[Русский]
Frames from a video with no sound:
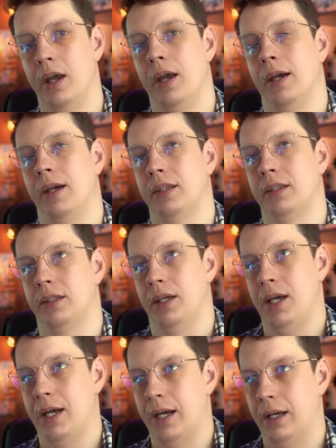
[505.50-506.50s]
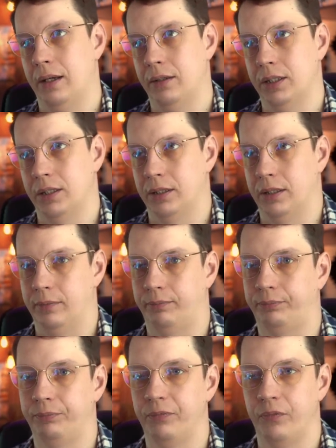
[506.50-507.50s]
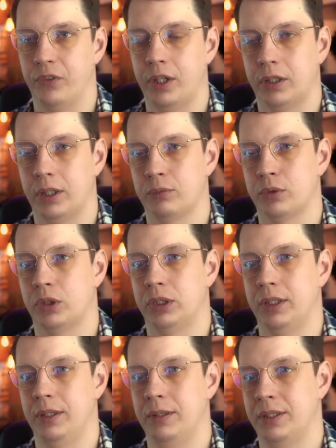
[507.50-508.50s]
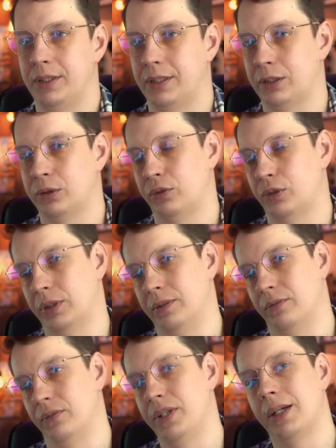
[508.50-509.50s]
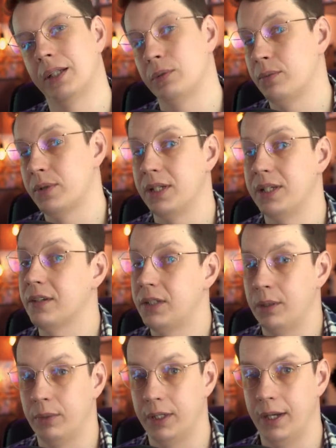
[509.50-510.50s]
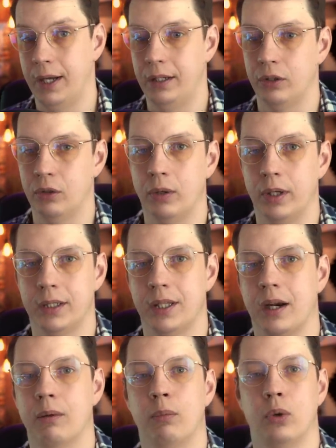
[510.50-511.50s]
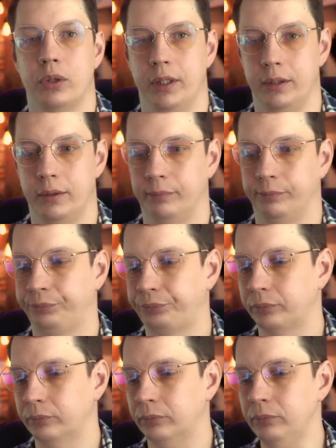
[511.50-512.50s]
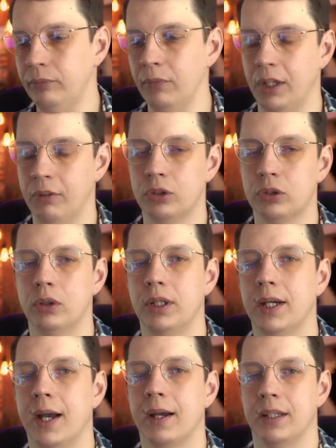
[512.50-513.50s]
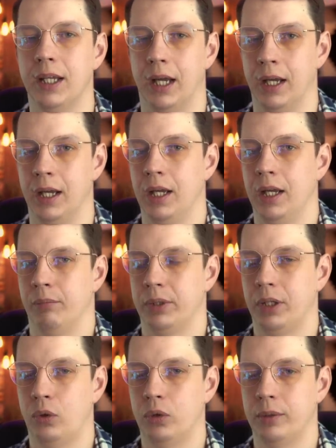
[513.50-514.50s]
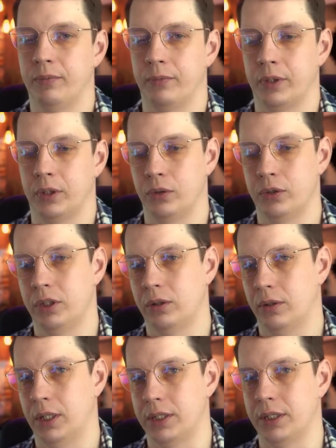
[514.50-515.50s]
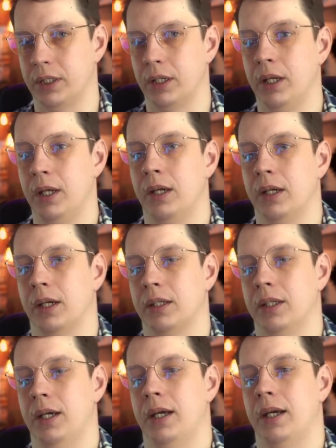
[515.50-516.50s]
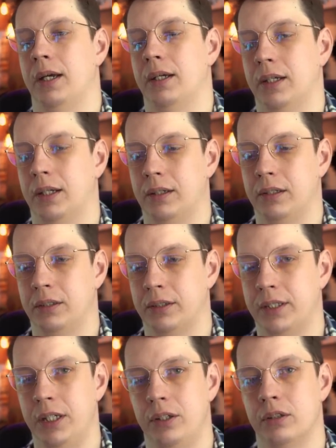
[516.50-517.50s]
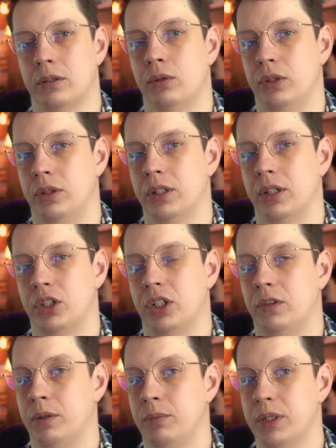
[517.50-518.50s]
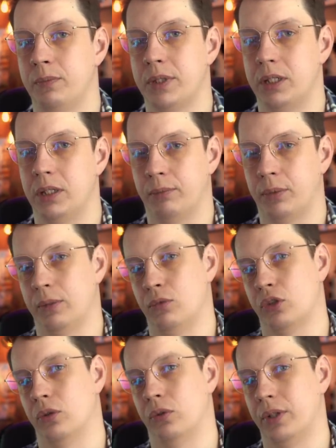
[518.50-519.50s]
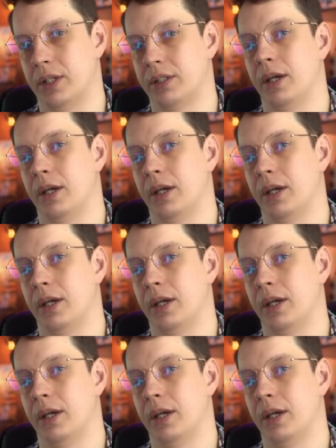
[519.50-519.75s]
это э, в, некотором, в некотором смысле не совсем идеально, но это работает. И вот только когда мы доходим до ситуации, когда э, средний слой тиражировать бессмысленно, потому что у нас